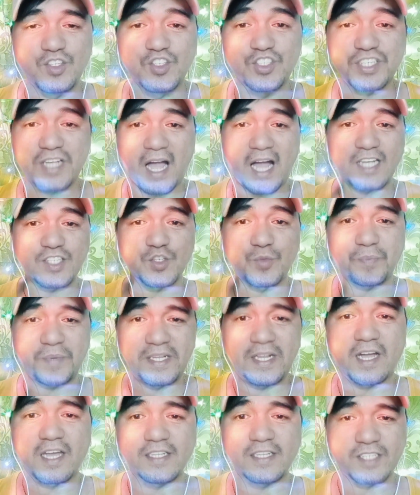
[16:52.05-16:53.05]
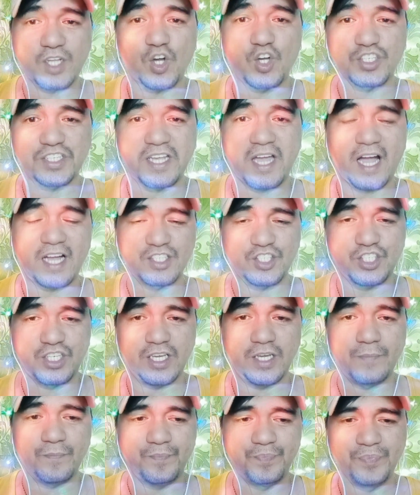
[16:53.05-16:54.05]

dun sa asong pinakita ko si Hachi.